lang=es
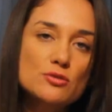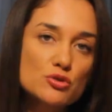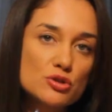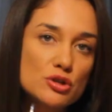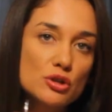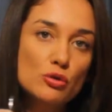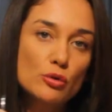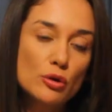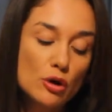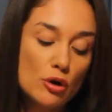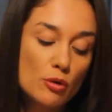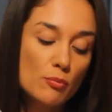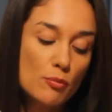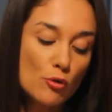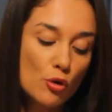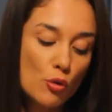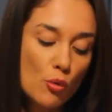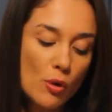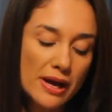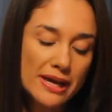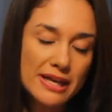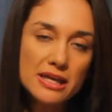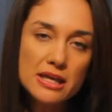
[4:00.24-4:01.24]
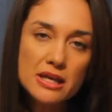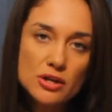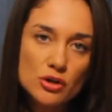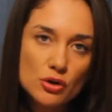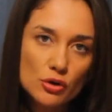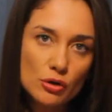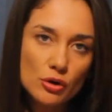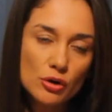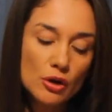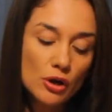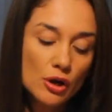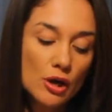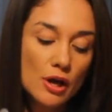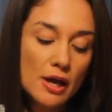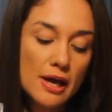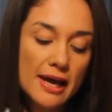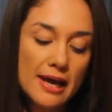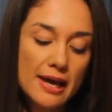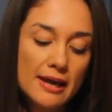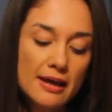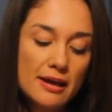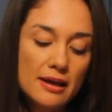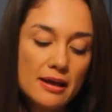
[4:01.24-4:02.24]
sustituirlo por guajillo.
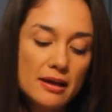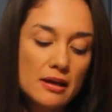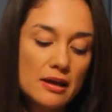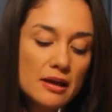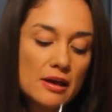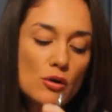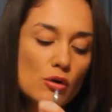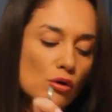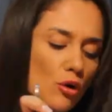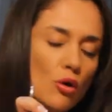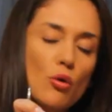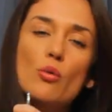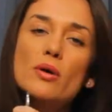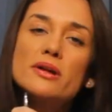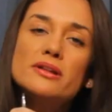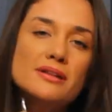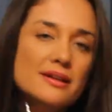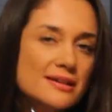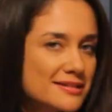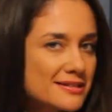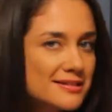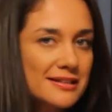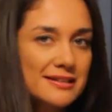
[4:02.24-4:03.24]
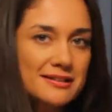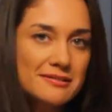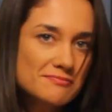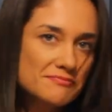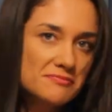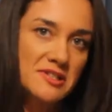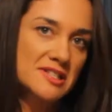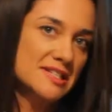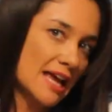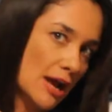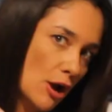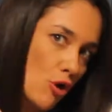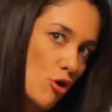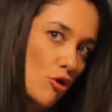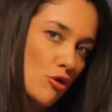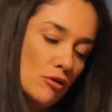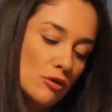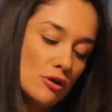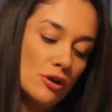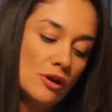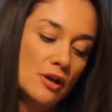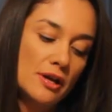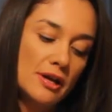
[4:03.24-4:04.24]
Eh, lo encuentras
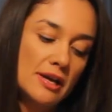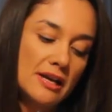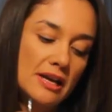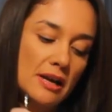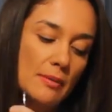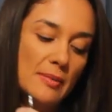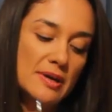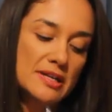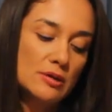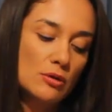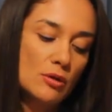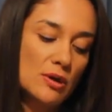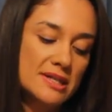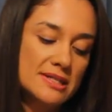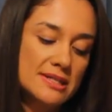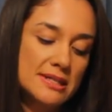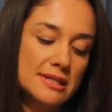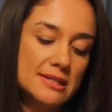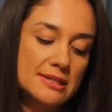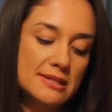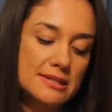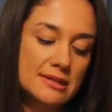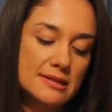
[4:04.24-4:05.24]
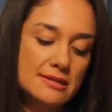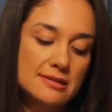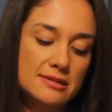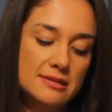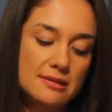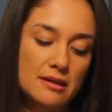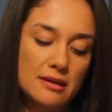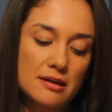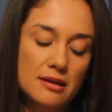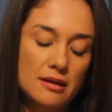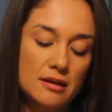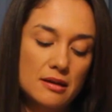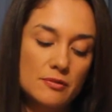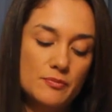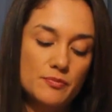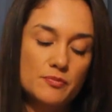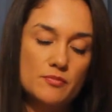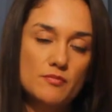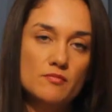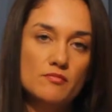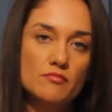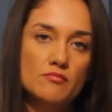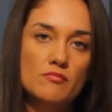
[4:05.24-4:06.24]
seco, nada más lo haces este,
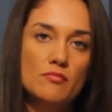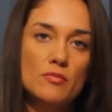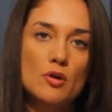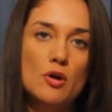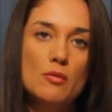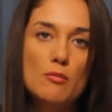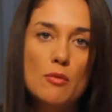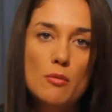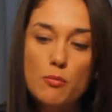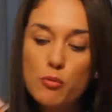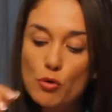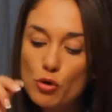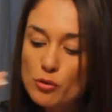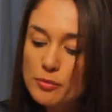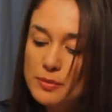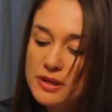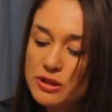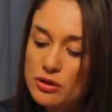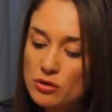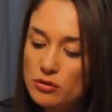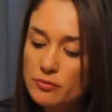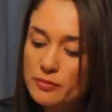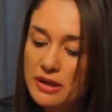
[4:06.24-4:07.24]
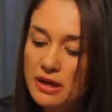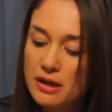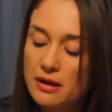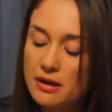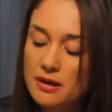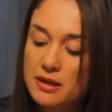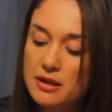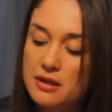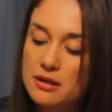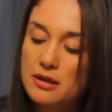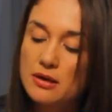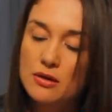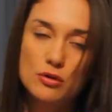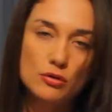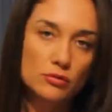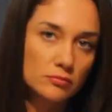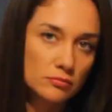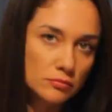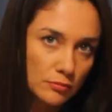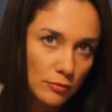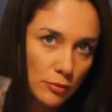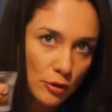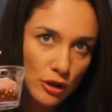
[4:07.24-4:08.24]
como polvito. Mira, aquí tengo
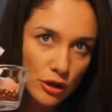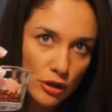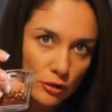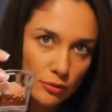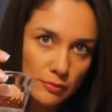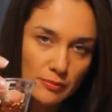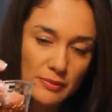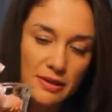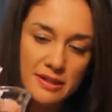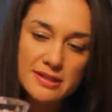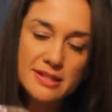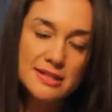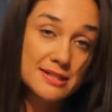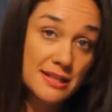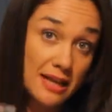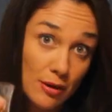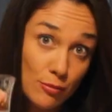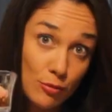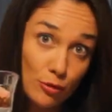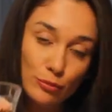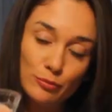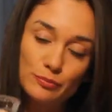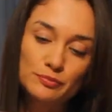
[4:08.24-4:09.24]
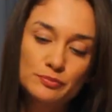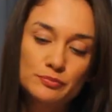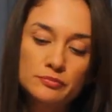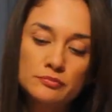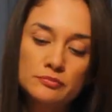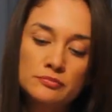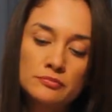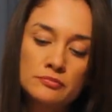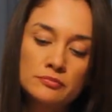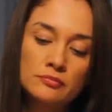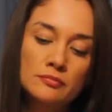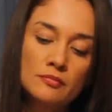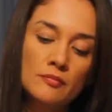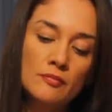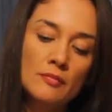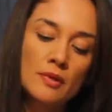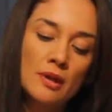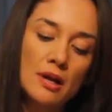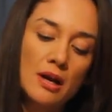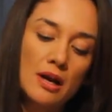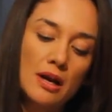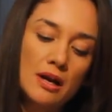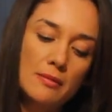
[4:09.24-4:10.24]
un poquito. Este es de árbol.
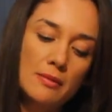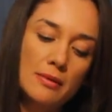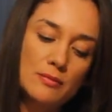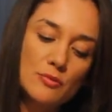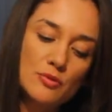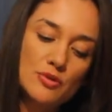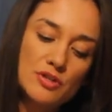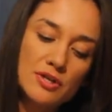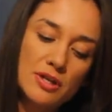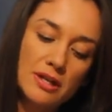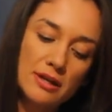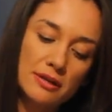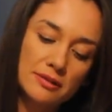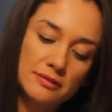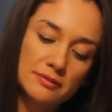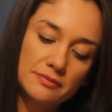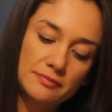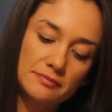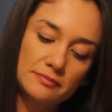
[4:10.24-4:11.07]
Le vamos a